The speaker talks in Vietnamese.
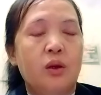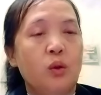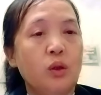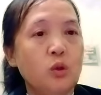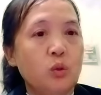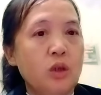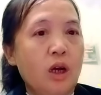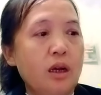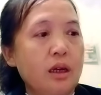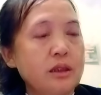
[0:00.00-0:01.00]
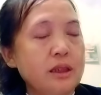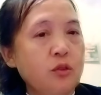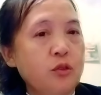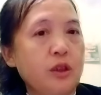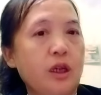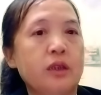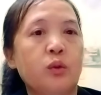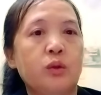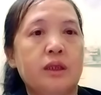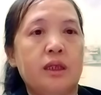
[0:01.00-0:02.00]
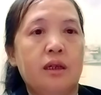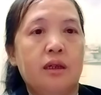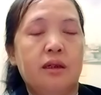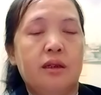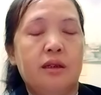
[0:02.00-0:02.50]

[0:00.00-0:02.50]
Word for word: yếu chủ yếu lợi chơi phủi lợi tụ gì